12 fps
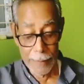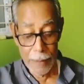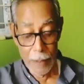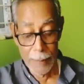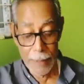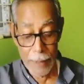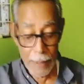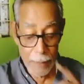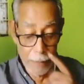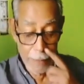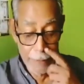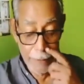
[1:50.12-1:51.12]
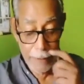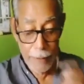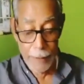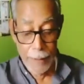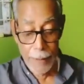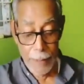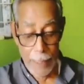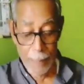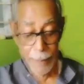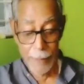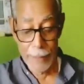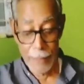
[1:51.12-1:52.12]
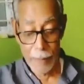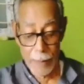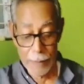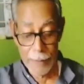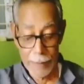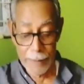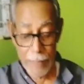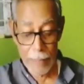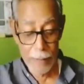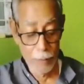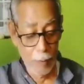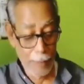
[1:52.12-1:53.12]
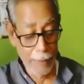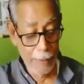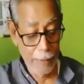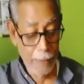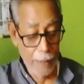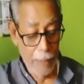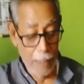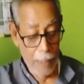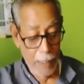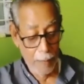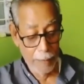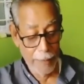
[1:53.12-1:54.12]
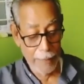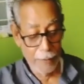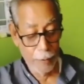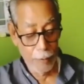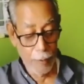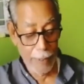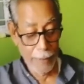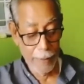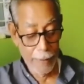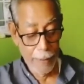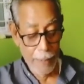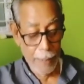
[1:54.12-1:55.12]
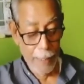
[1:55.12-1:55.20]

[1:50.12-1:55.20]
হবে না কারণ হচ্ছে আমাদের ধারণা যে থার্ড জুলাই এবং টেন্থ জুলাই এই